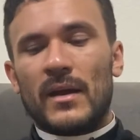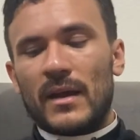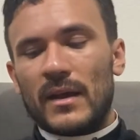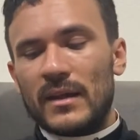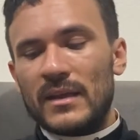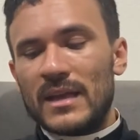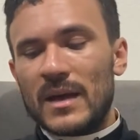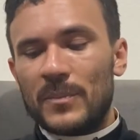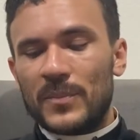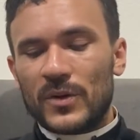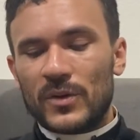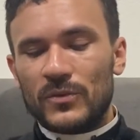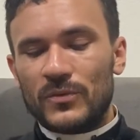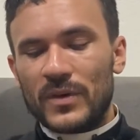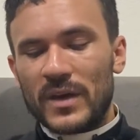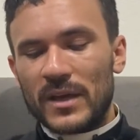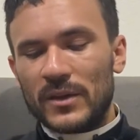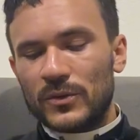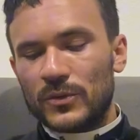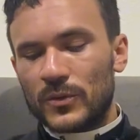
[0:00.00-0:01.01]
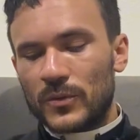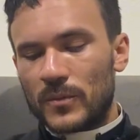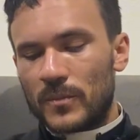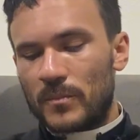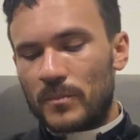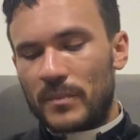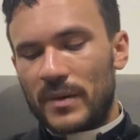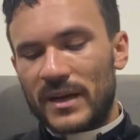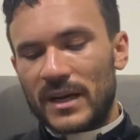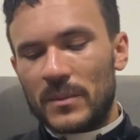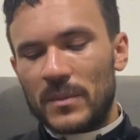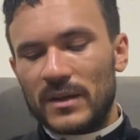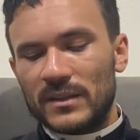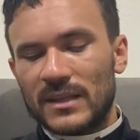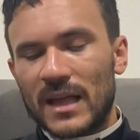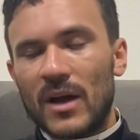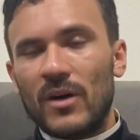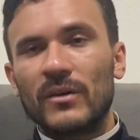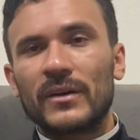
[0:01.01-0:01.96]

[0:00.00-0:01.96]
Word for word: E aproveito para mandar